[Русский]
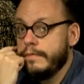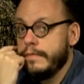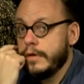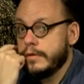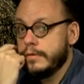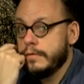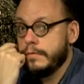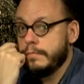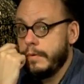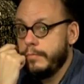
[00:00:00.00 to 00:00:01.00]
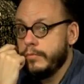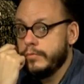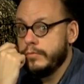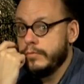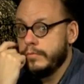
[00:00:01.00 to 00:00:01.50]
факт по
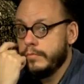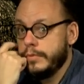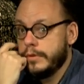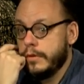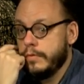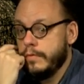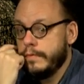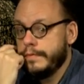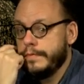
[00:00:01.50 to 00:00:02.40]
поводу потолков.